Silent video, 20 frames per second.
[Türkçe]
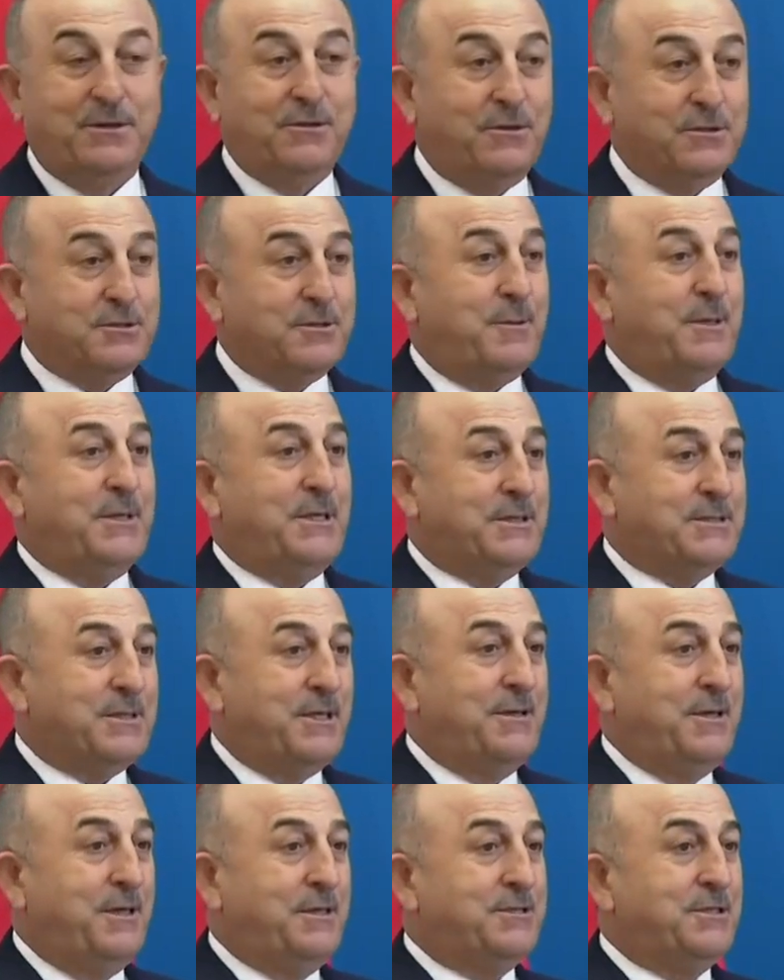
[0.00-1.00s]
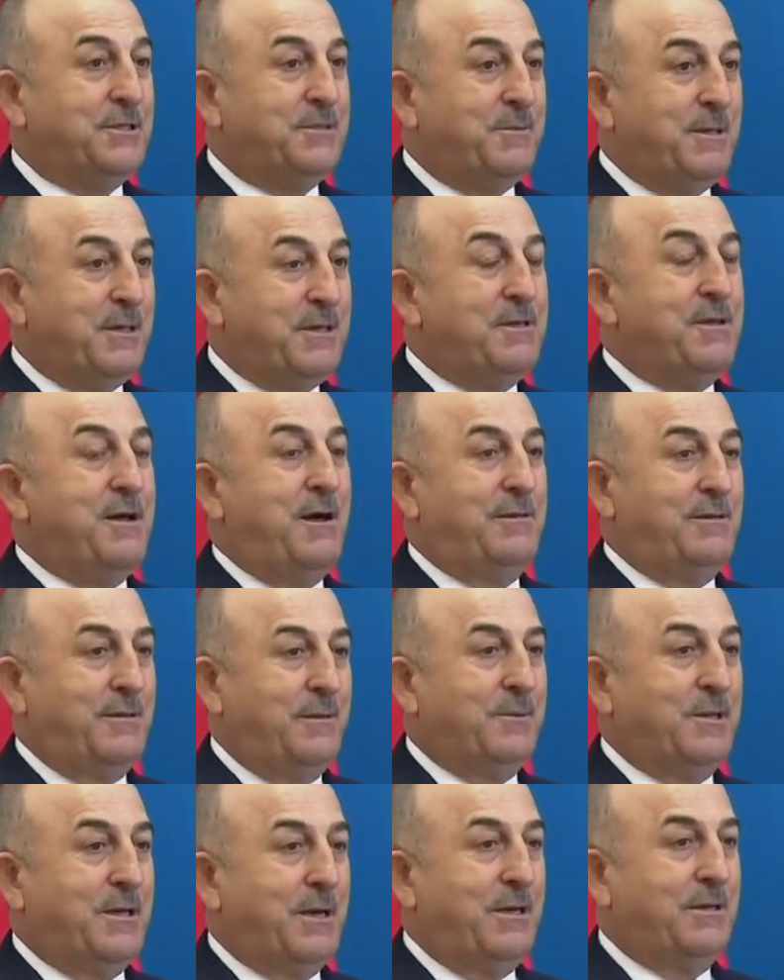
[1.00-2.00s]
O zaman yasa değiştirmenin ne
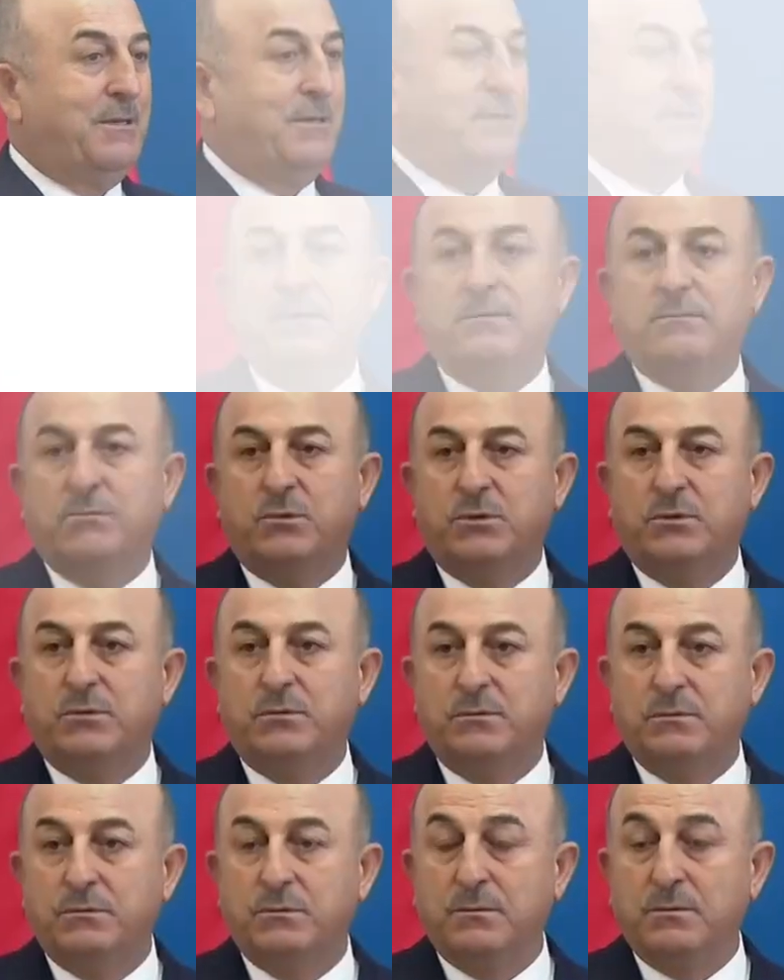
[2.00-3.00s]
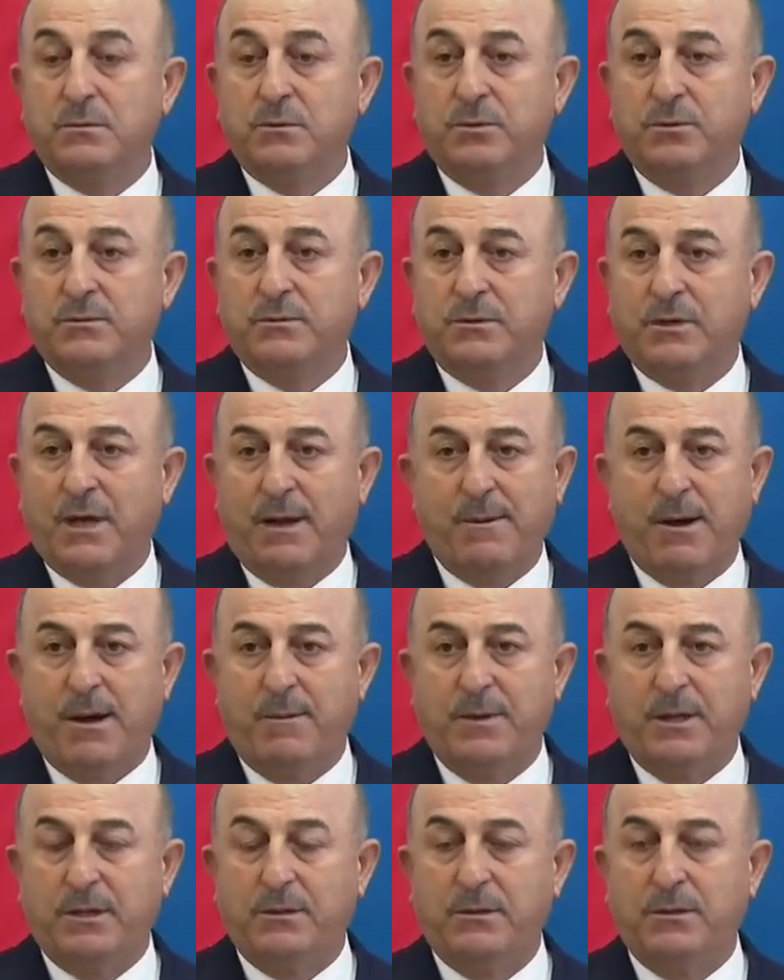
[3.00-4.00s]
anlamı kaldı? Bu
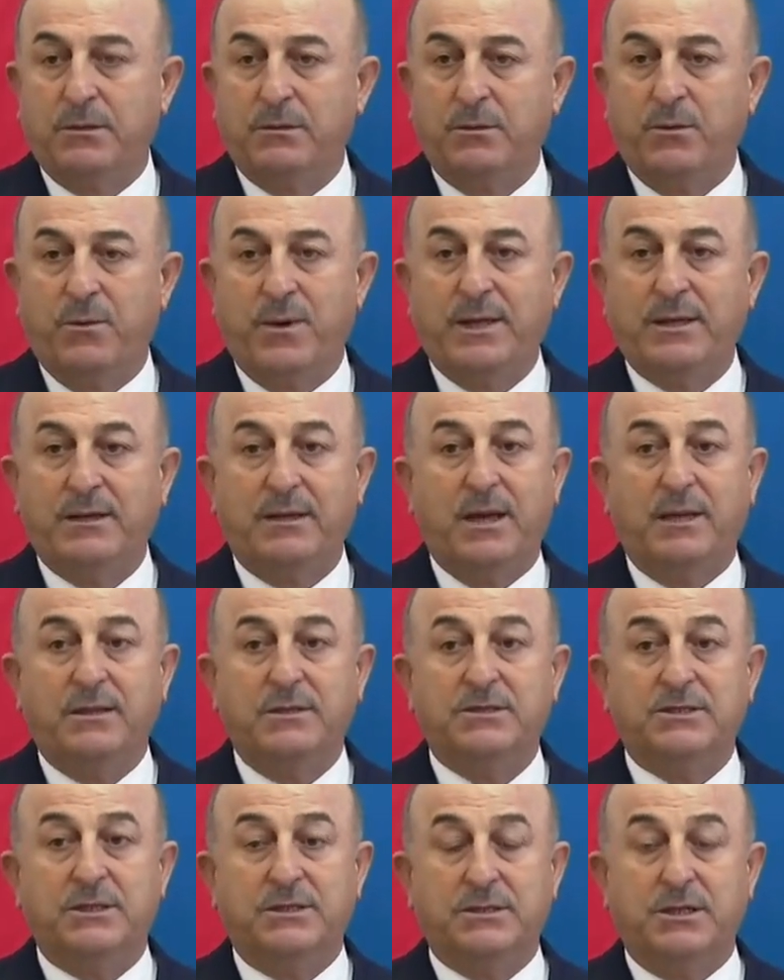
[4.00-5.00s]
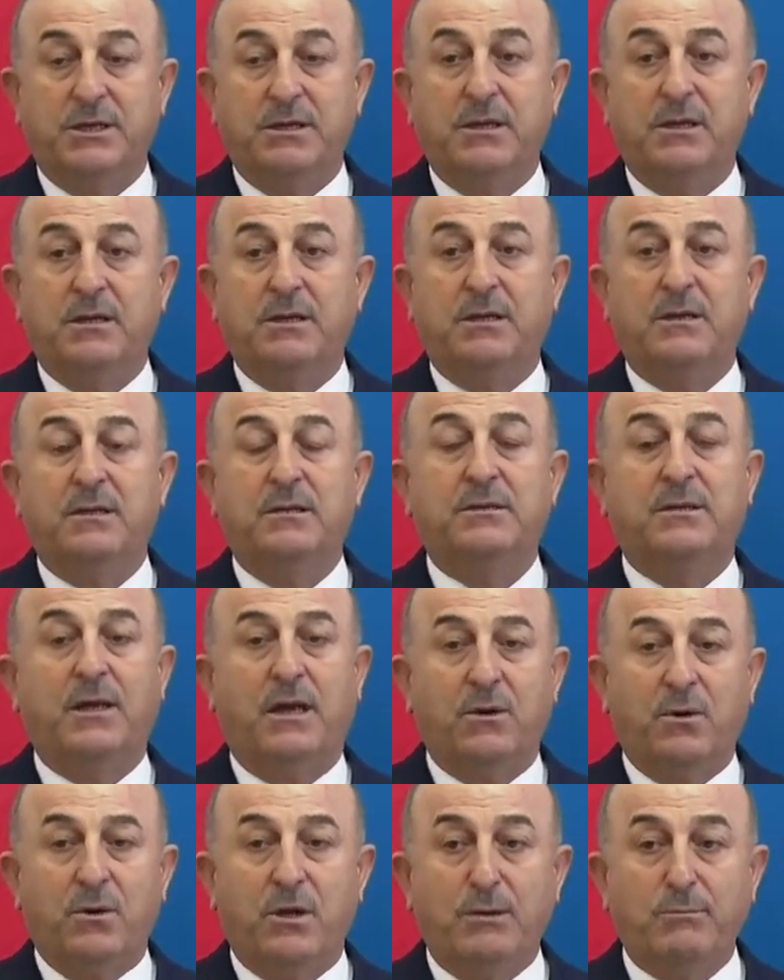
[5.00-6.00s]
tamamen güvenlik endişesiyle ilgili,
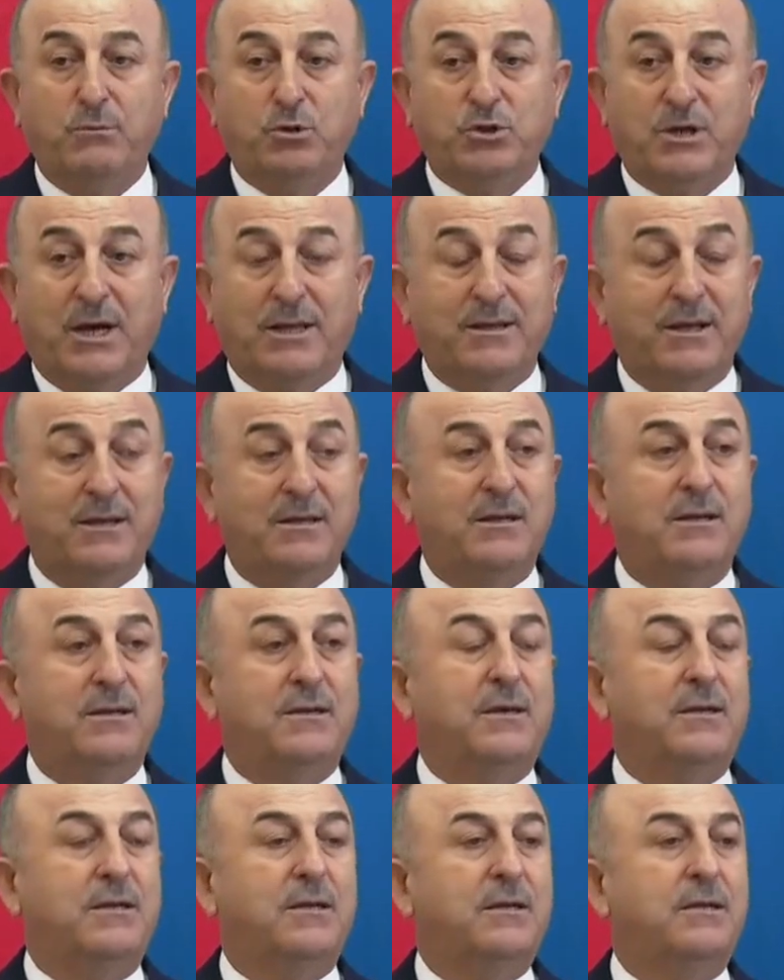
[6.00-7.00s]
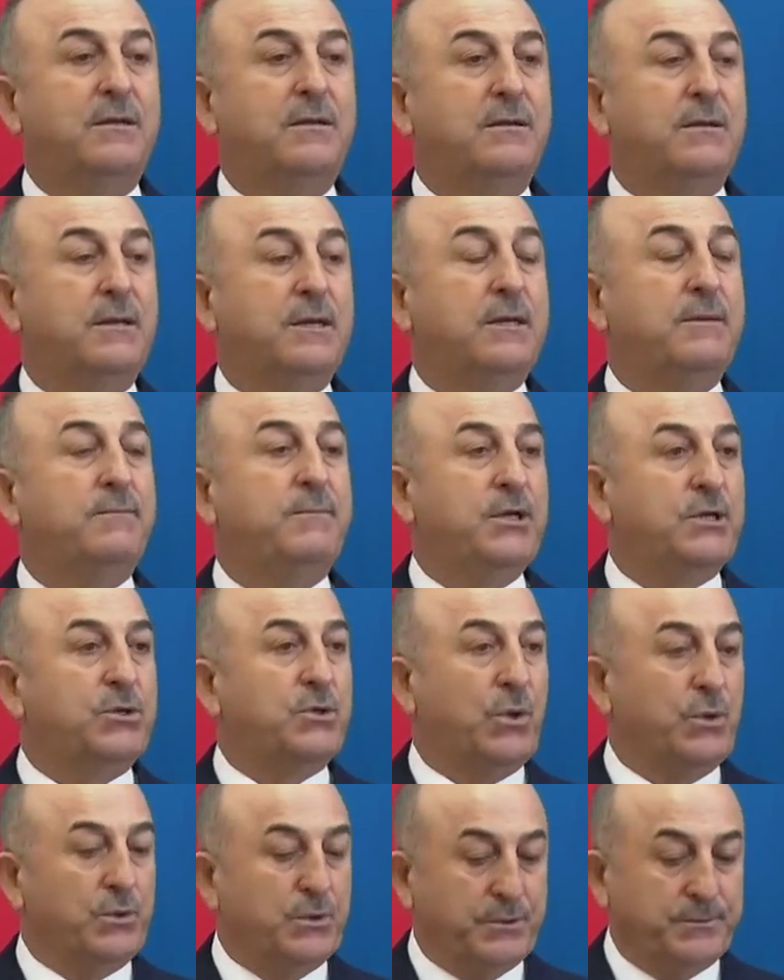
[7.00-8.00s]
terörle mücadele ilgili e,
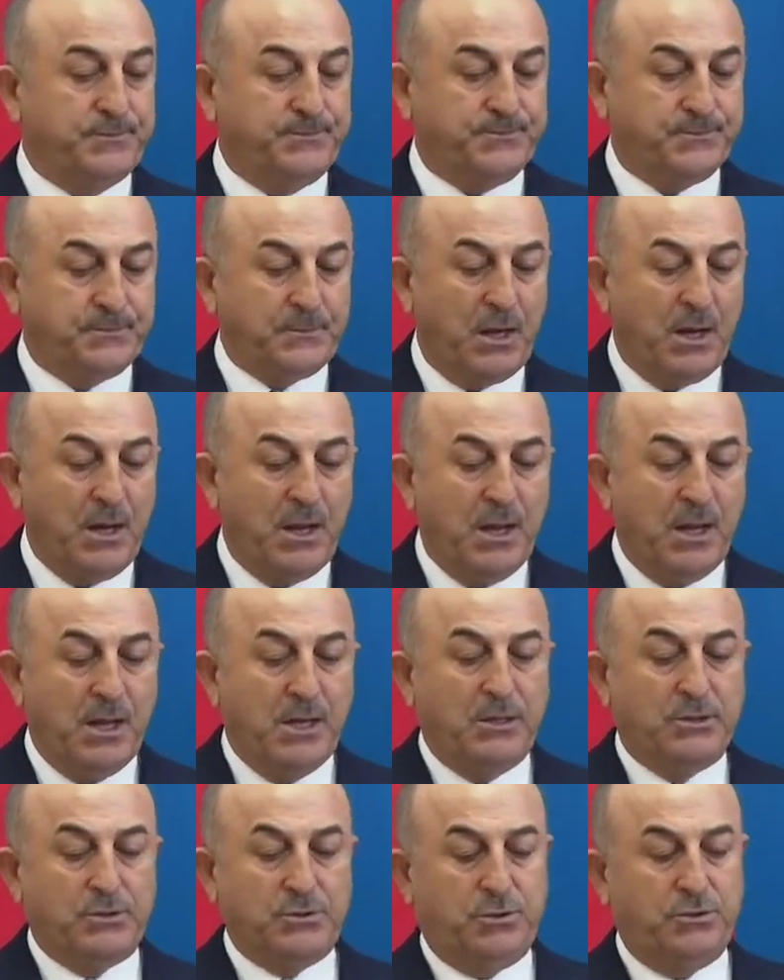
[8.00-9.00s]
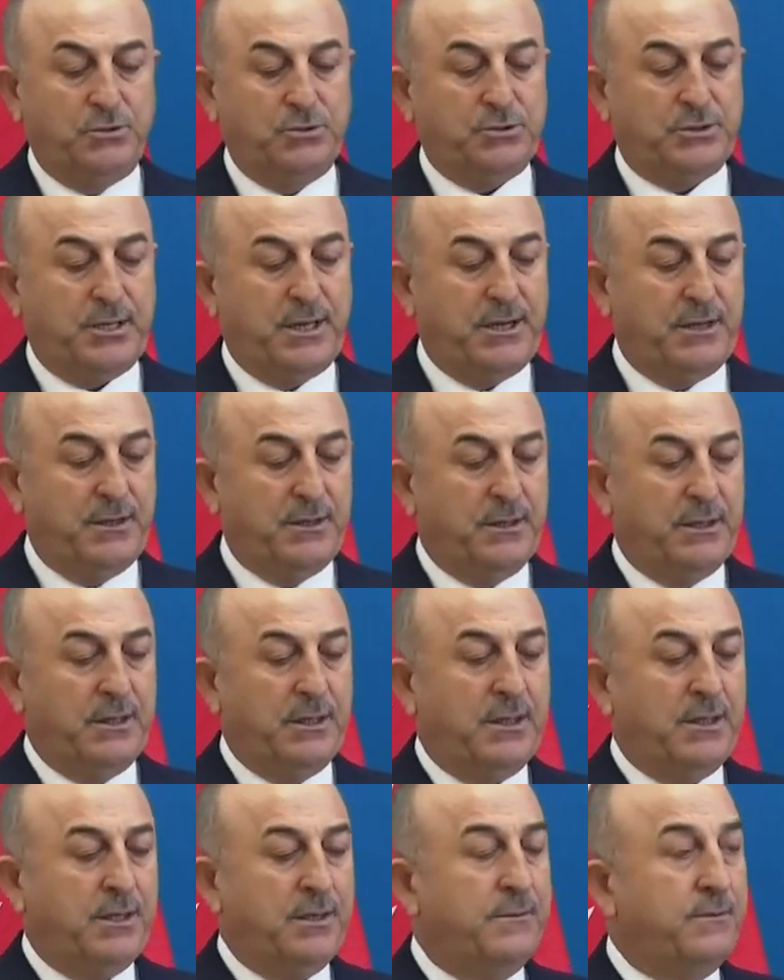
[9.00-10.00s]
bir konu. Sonuçta
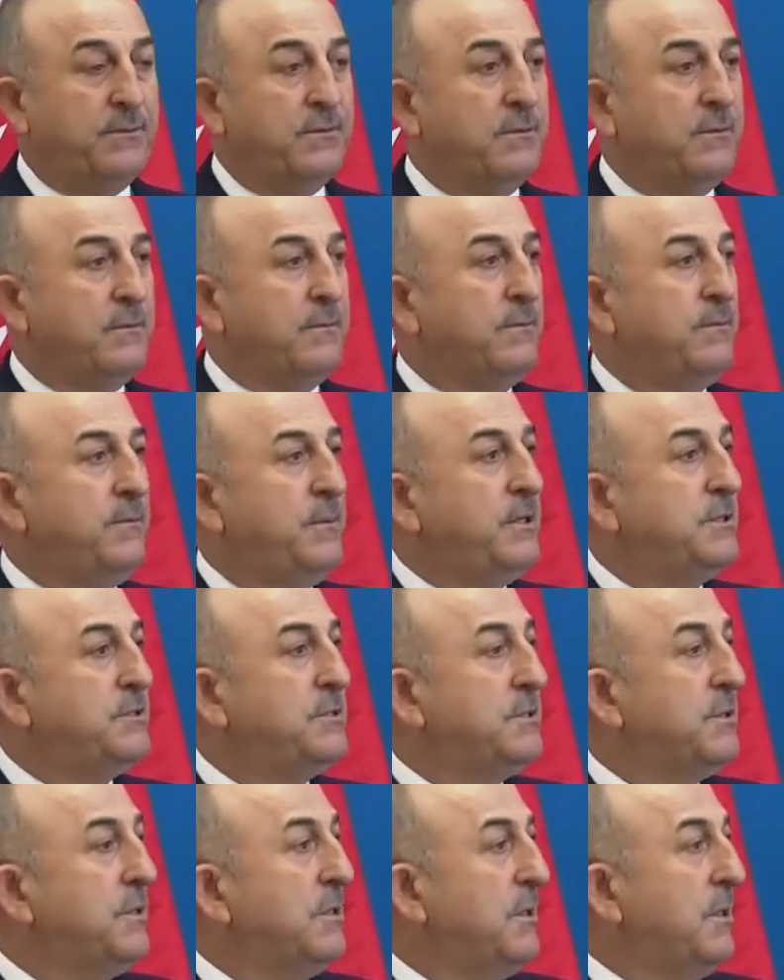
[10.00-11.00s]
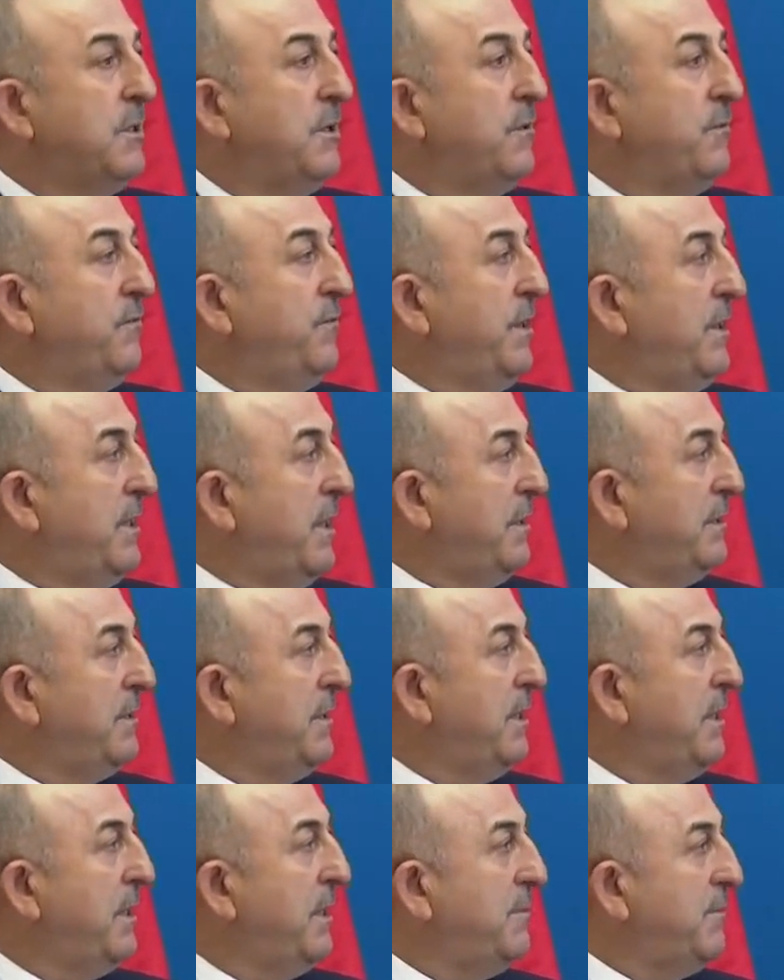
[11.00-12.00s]
e, biz
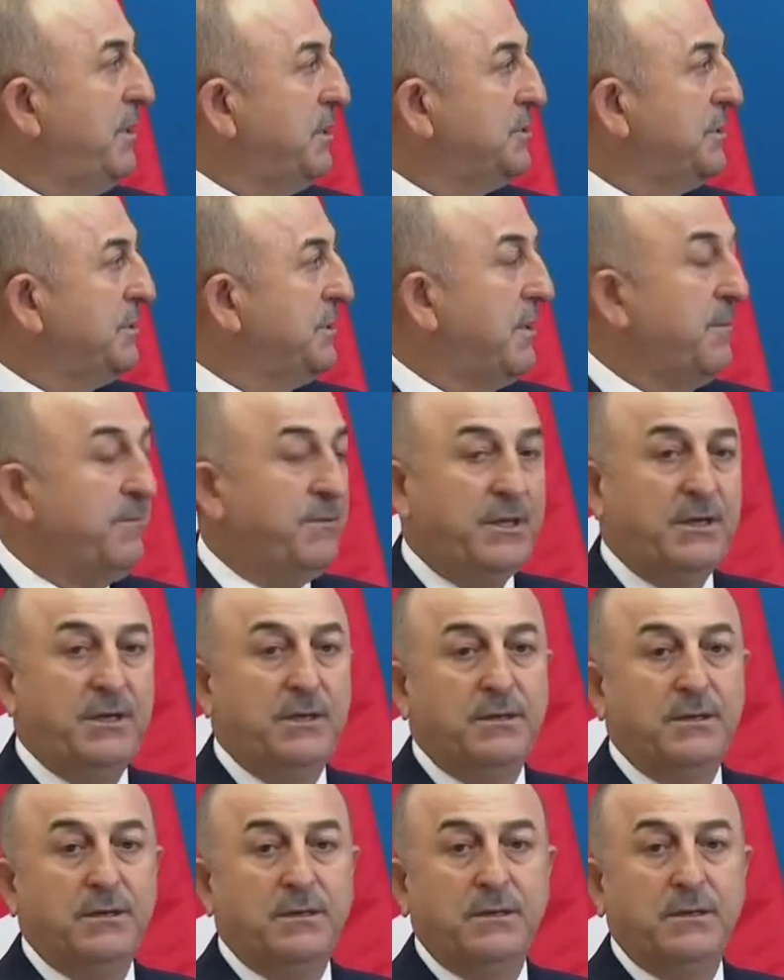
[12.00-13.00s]
Finlandiya'ya başından beri